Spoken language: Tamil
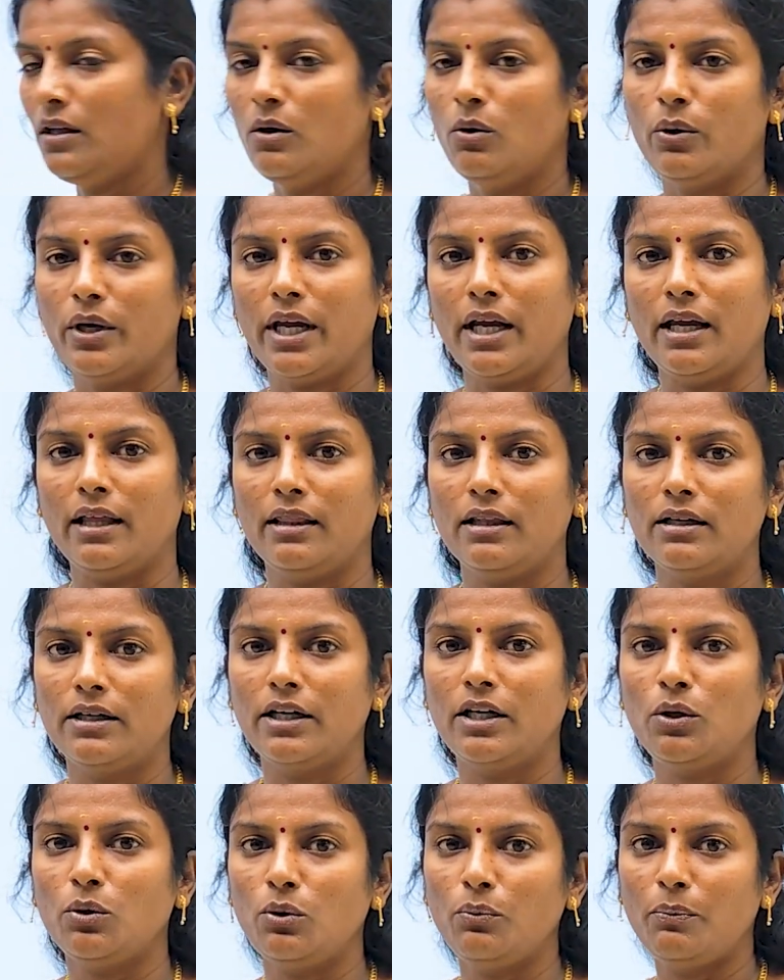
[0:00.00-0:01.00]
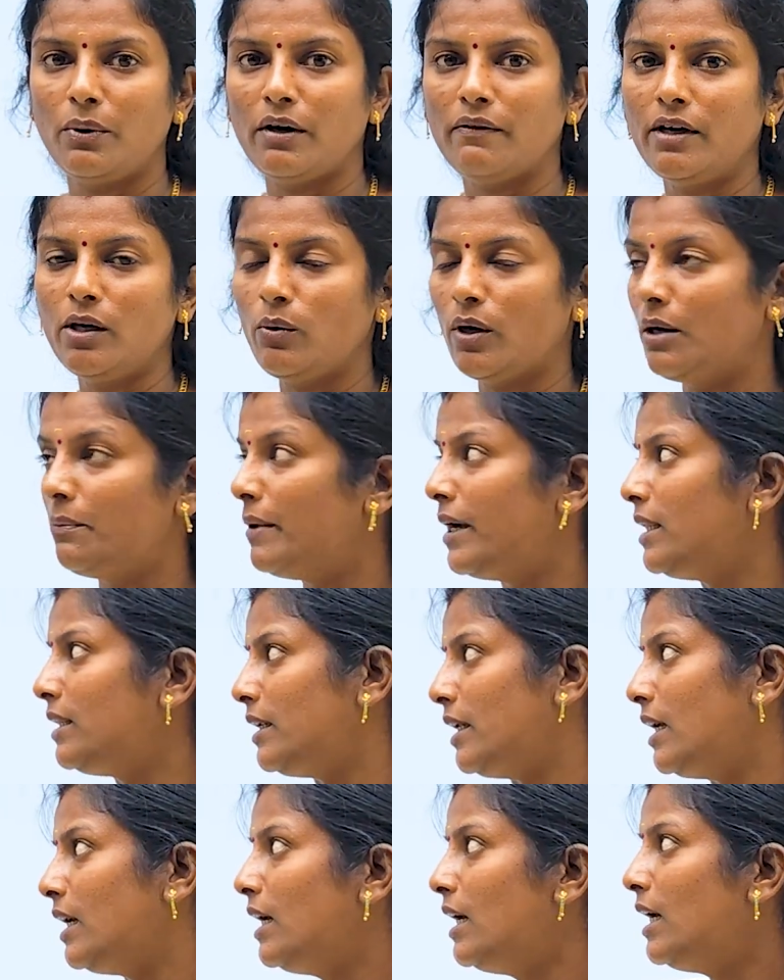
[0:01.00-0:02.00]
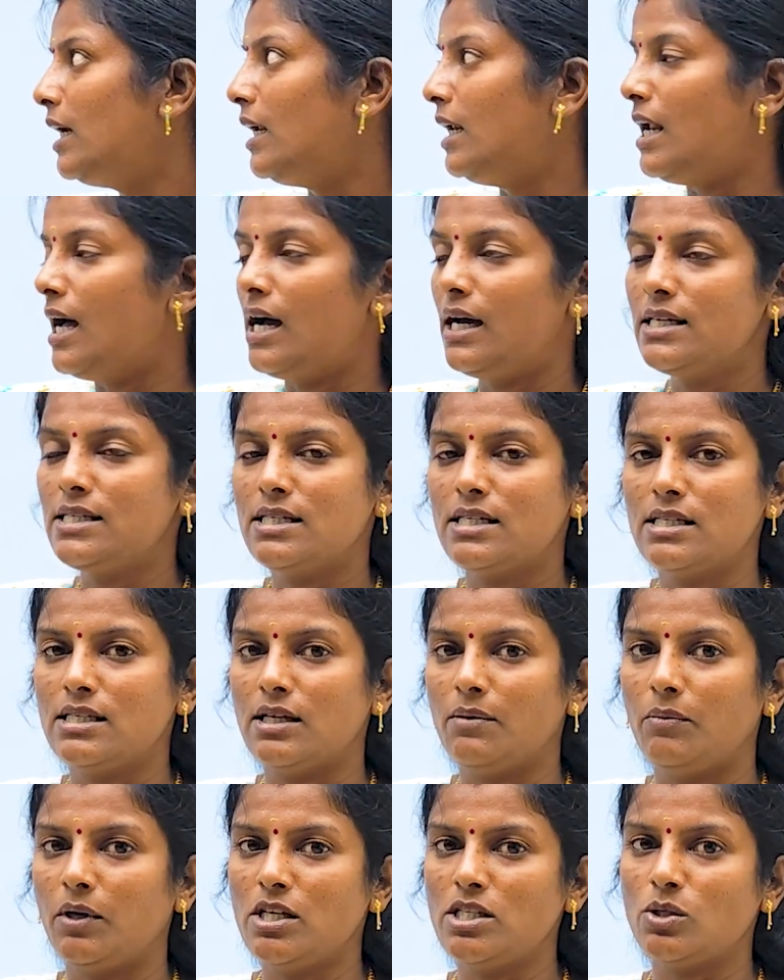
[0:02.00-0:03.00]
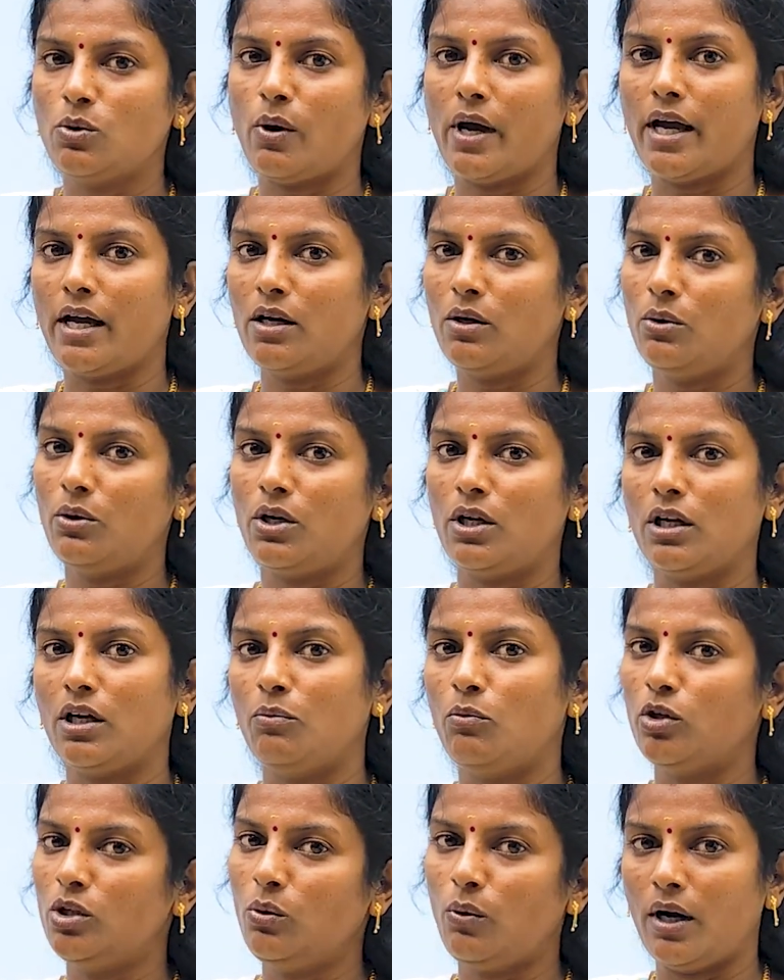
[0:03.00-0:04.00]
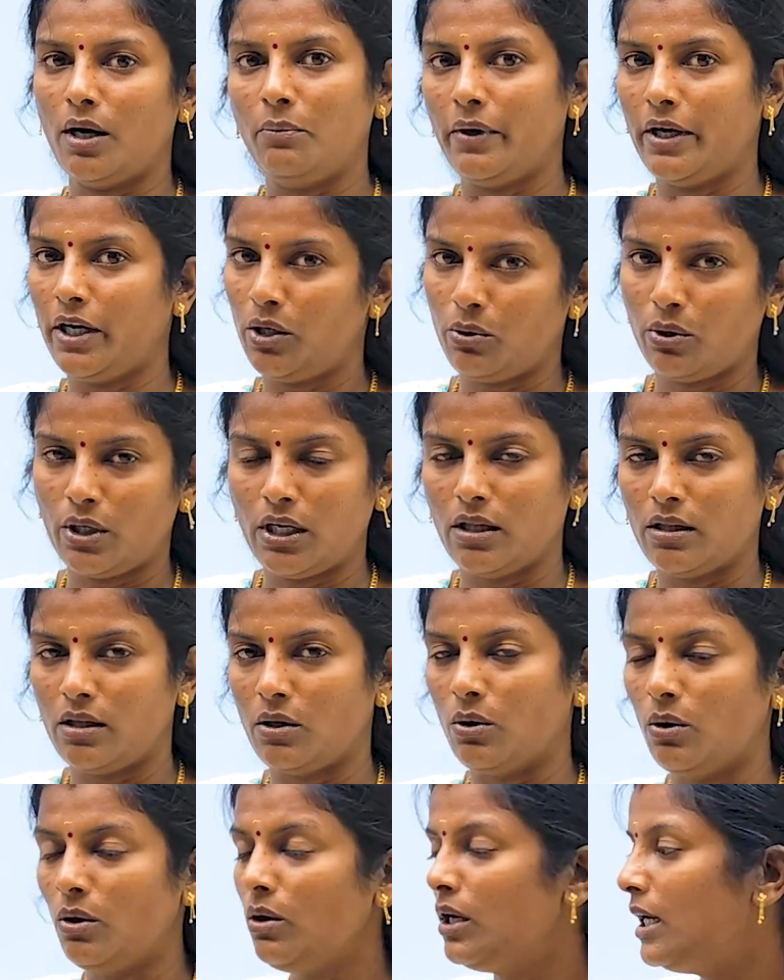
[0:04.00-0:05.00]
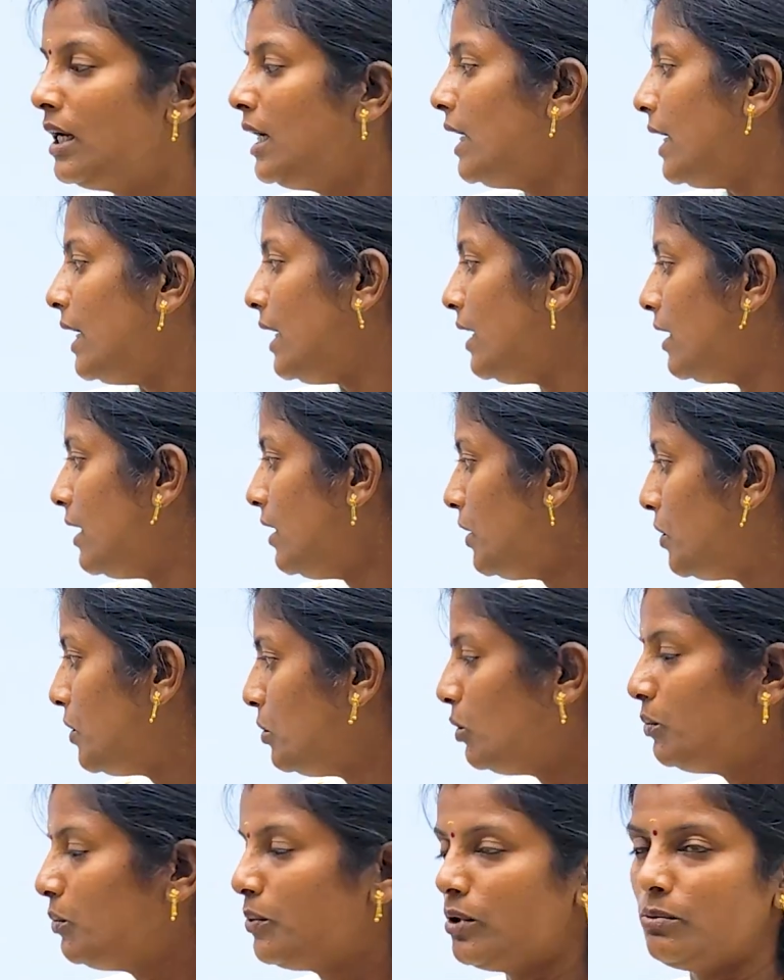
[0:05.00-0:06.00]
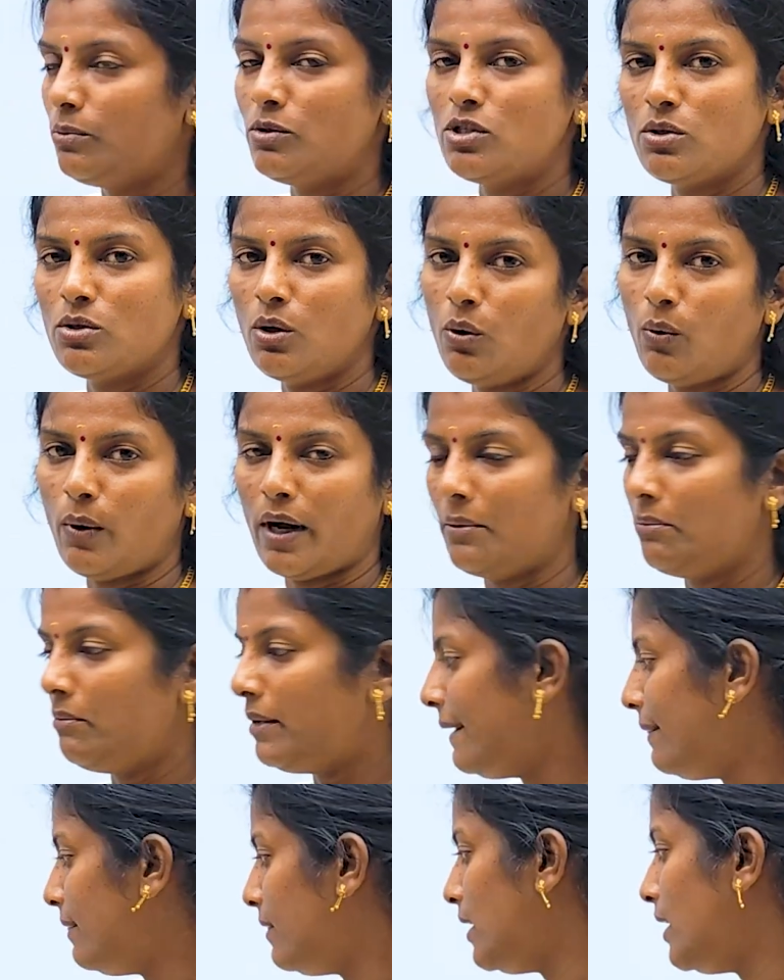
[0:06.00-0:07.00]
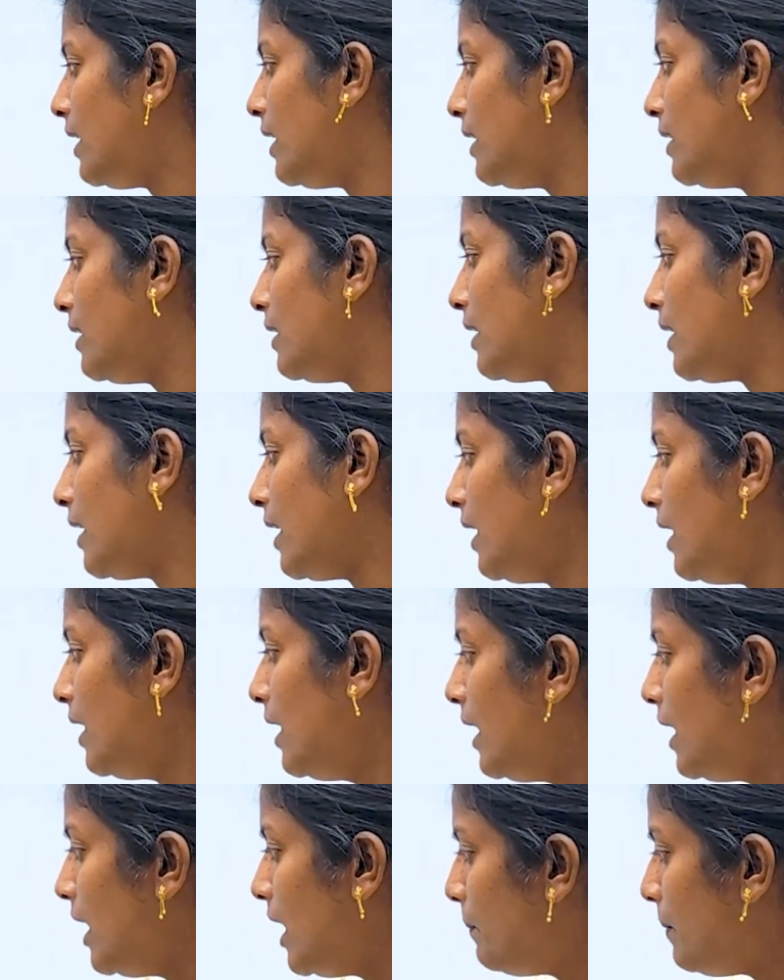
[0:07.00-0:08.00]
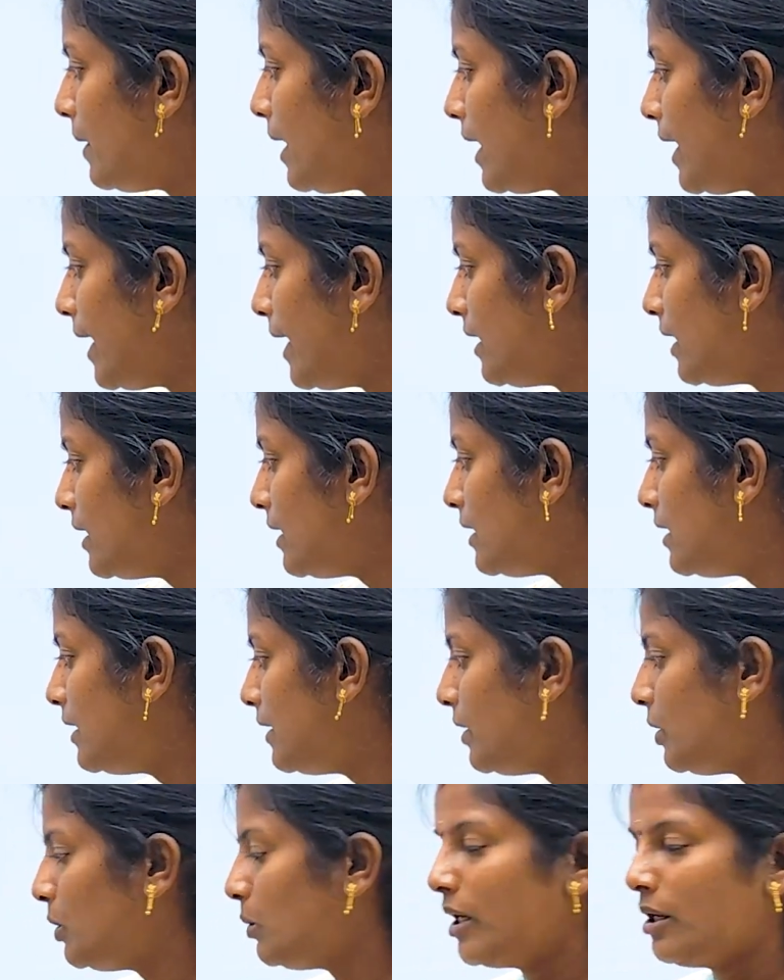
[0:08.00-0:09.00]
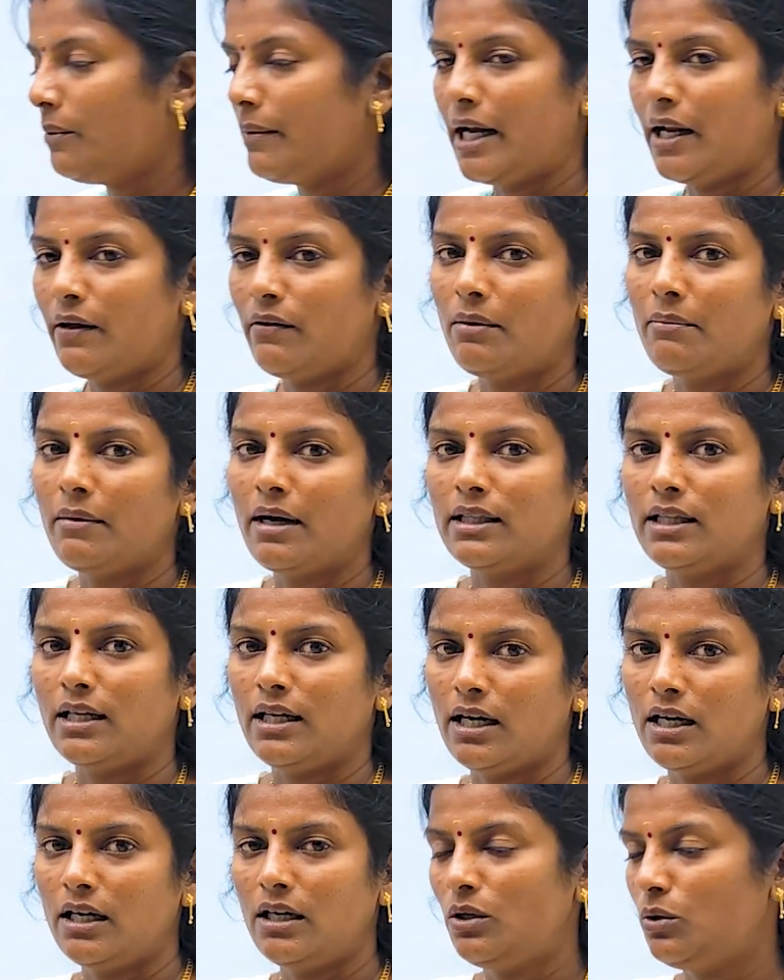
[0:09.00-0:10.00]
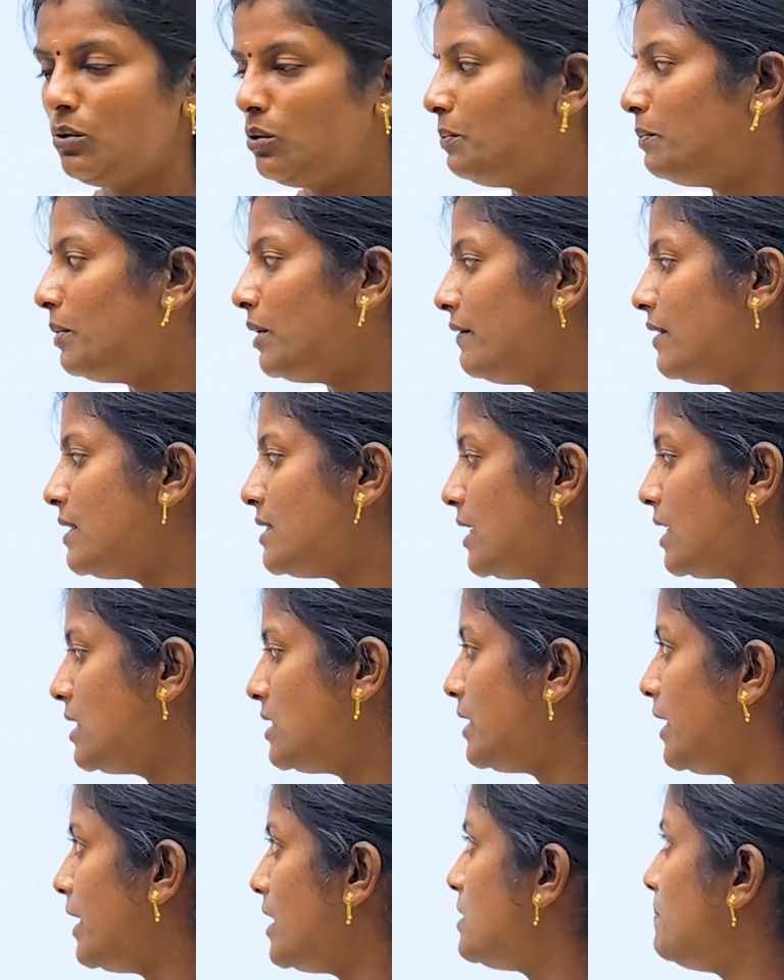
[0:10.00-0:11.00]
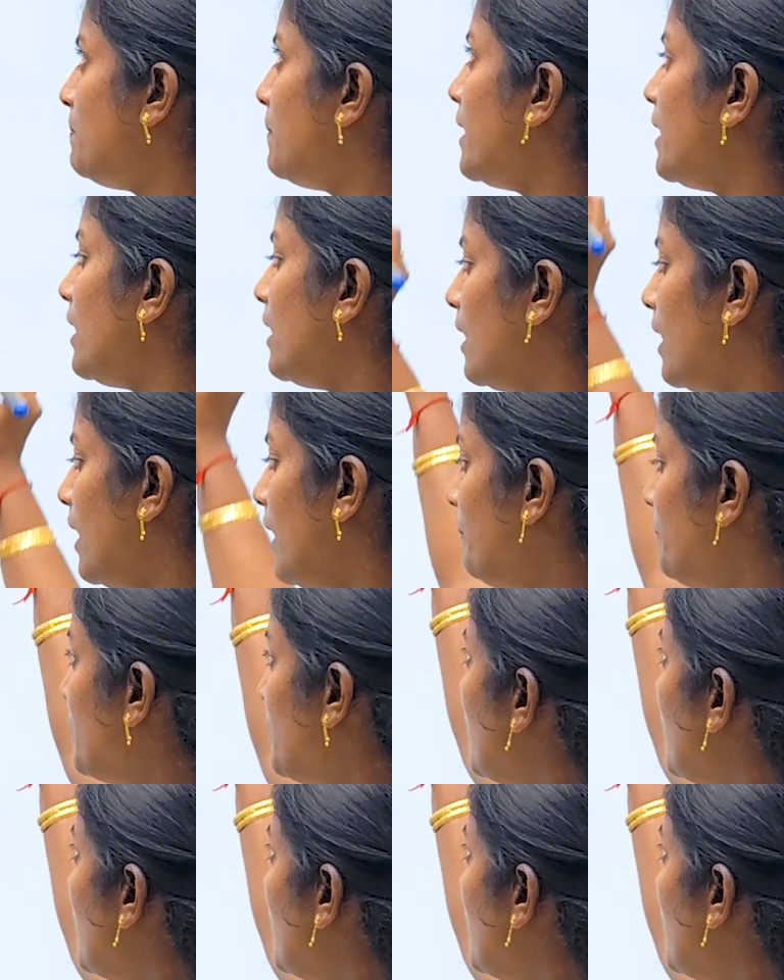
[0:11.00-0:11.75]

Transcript: ஓகே தேர்ட்டி டூ பவர் ஒன் பை த்ரீ லாஸ்ட்டு சம்மில் ஸ்கொயர் ரூட் இருக்கும் போது ஒன் பை டூ எழுதணும் இங்கே க்யூப் ரூட் ஸோ ஒன் பை த்ரீ எழுதியிருக்கேன் இப்போ ஆக இந்த தேர்ட்டி டூவை நம்ம என்னவா மாற்றலாம் டூ பவர்ஸாக சேஞ்ச் பண்ணிக்கலாம்